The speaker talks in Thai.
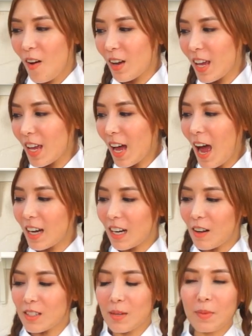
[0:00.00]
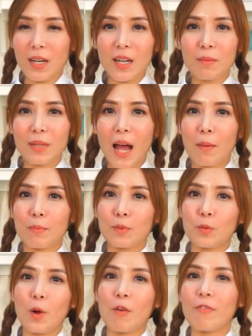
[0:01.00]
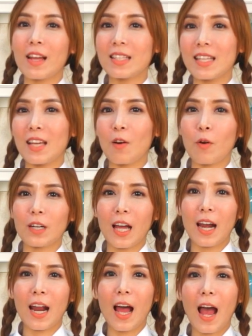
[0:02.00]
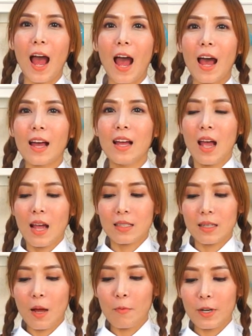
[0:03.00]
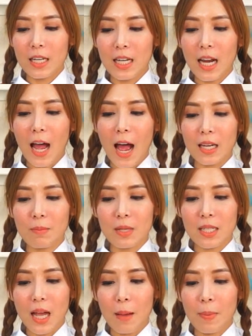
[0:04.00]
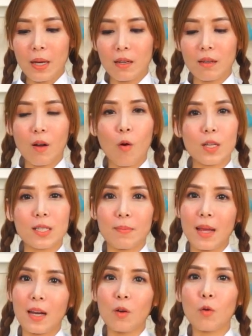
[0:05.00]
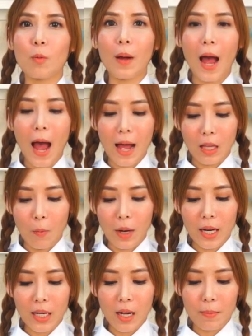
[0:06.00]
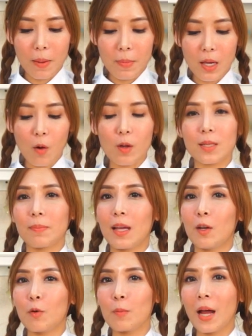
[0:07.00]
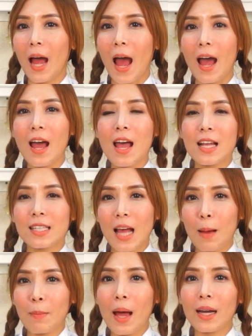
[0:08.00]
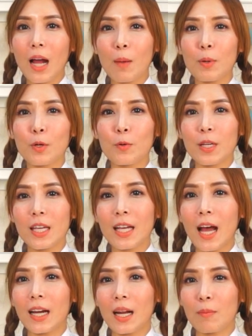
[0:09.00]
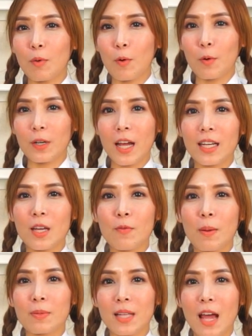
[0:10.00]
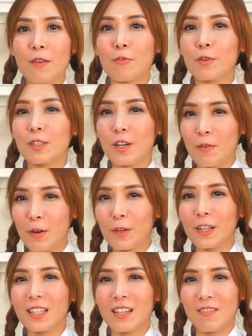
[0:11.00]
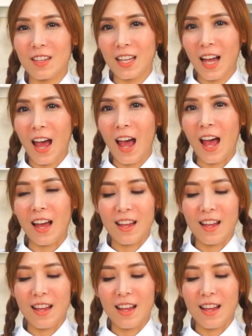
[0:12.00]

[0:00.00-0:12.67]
โอเคค่ะเดี๋ยวเราจะมาเริ่มทำตัวแฟนซีโคนกันนะคะสำหรับวันนี้นะคะนิมจะใช้เป็นโคนสำเร็จรูปค่ะ แต่ว่าถ้าเกิดไม่มีโคนสำเร็จรูปนะคะ สามารถเข้าไปดูวิธีการทำโคนได้ที่เว็บไซต์ foodtravel.tv ค่ะ